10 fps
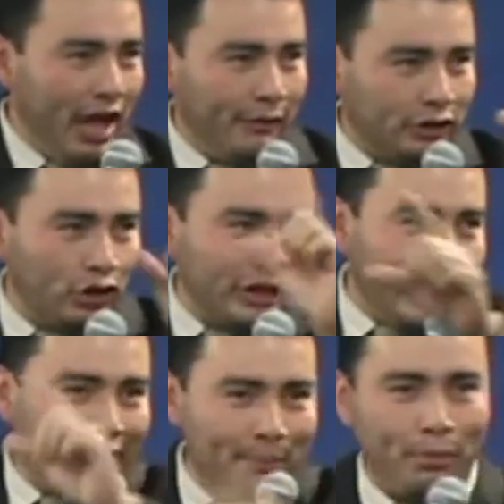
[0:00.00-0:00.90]
había visto
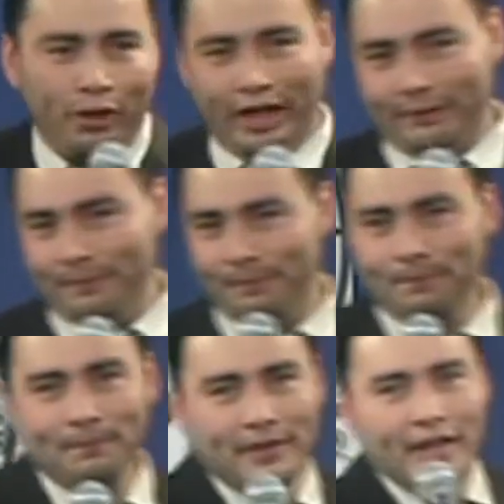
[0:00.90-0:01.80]
tan gran poder.
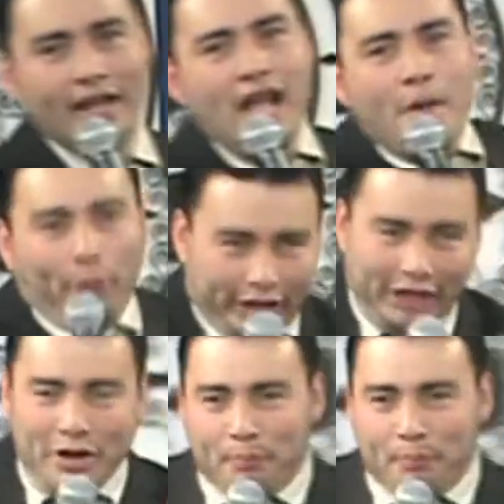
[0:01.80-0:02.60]
Porque